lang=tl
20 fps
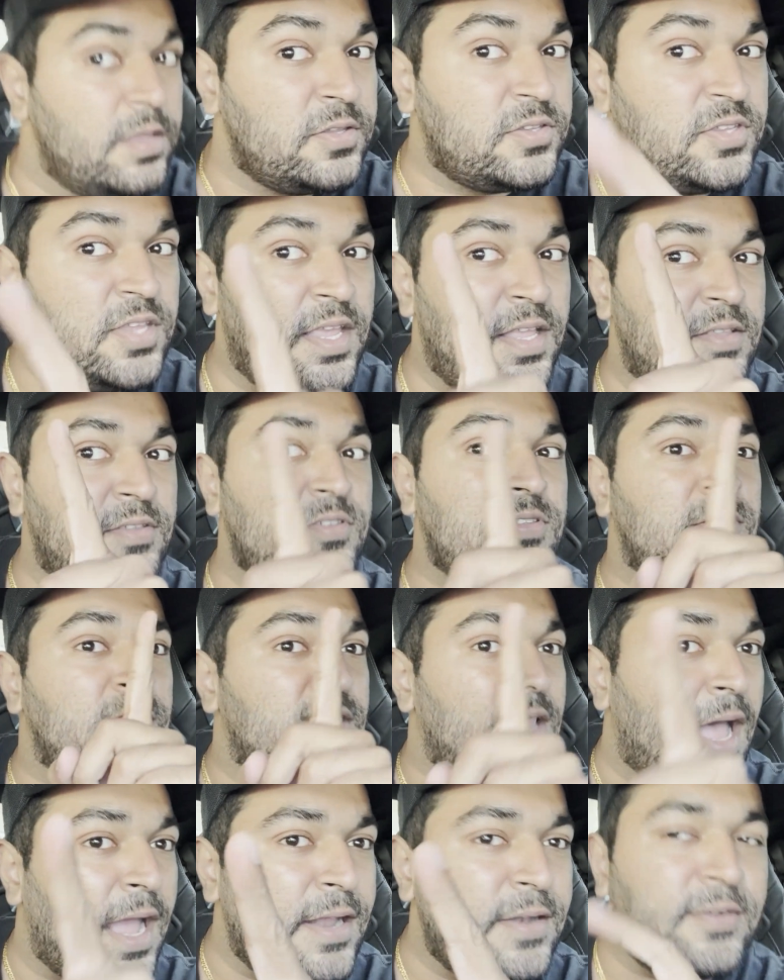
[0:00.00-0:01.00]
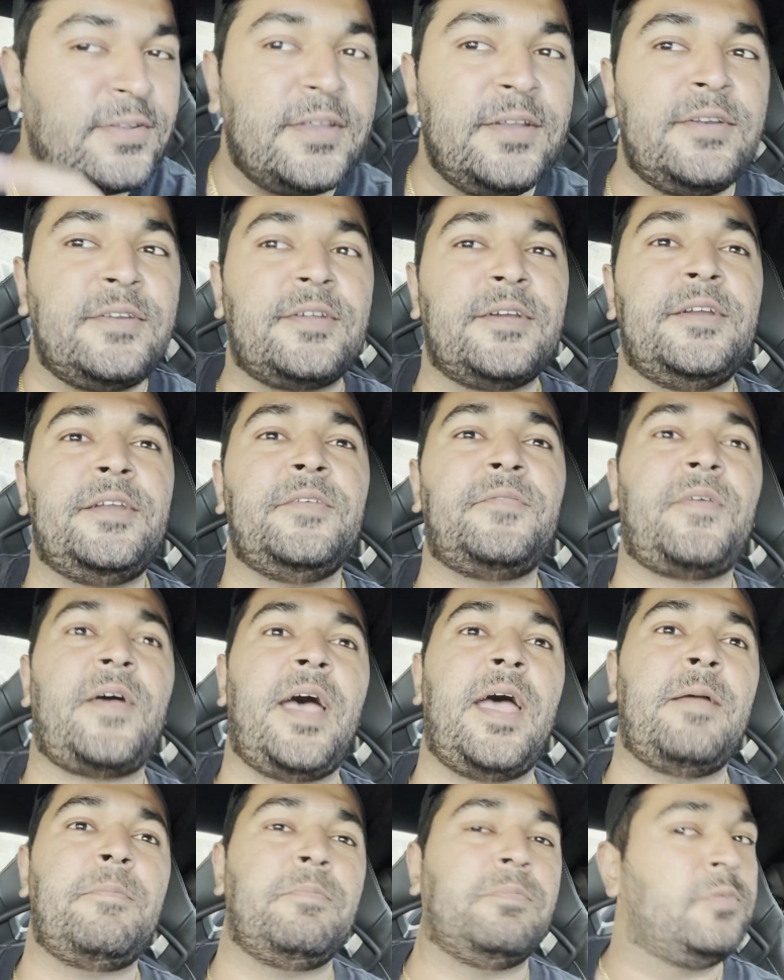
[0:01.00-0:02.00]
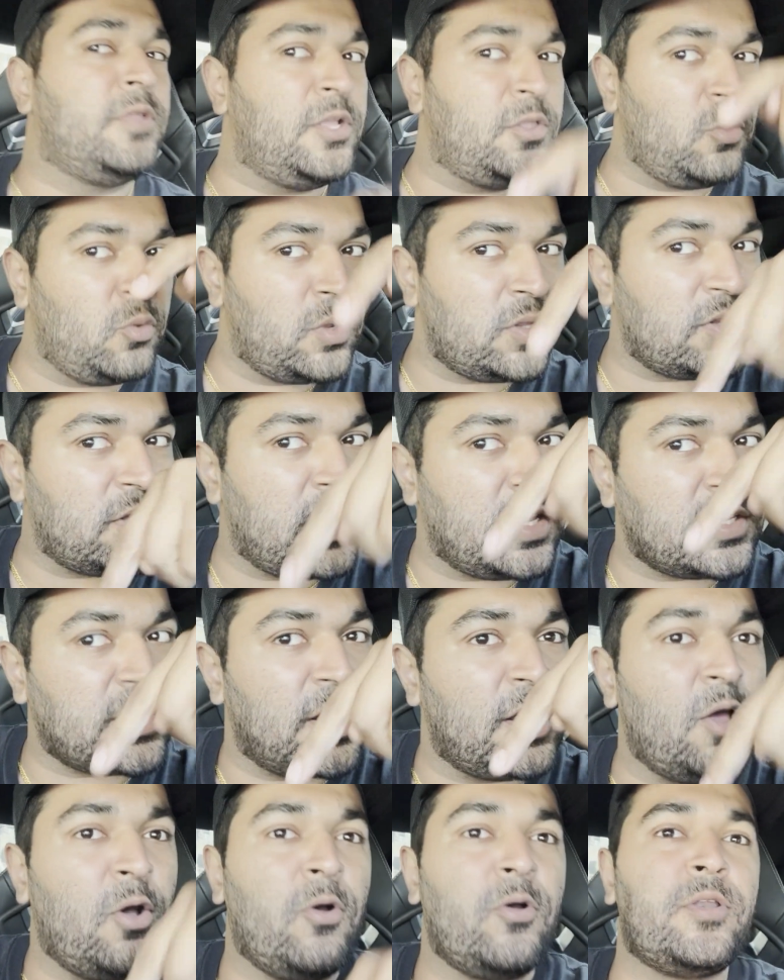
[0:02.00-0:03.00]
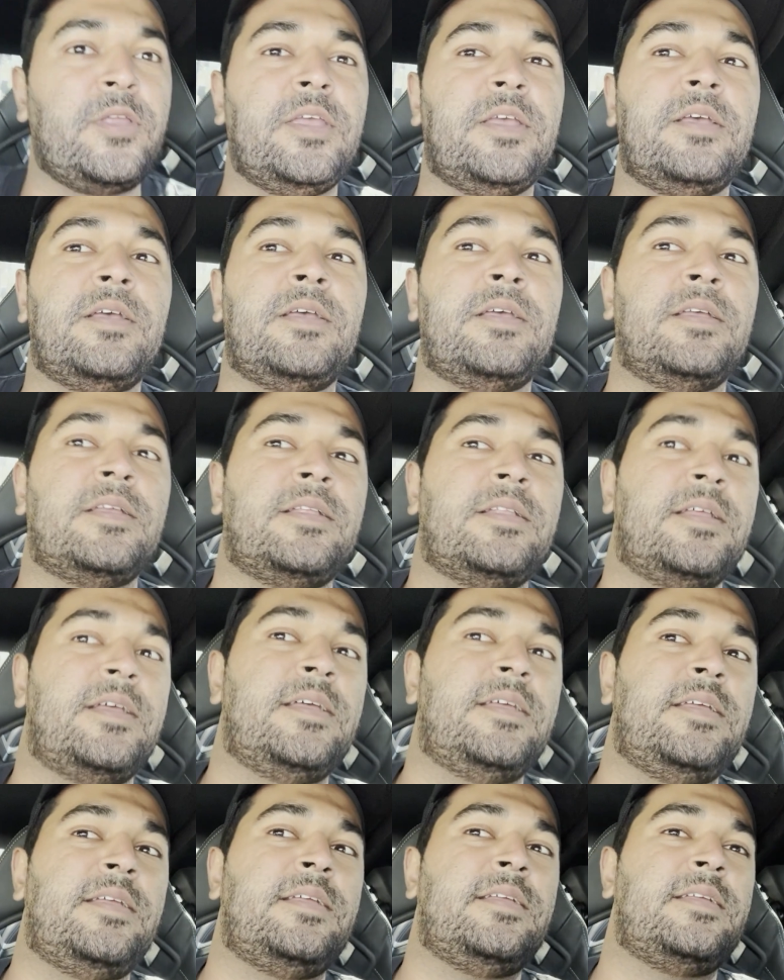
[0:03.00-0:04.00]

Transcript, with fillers: Since 1935, dito na sila sa Lonian. Ha?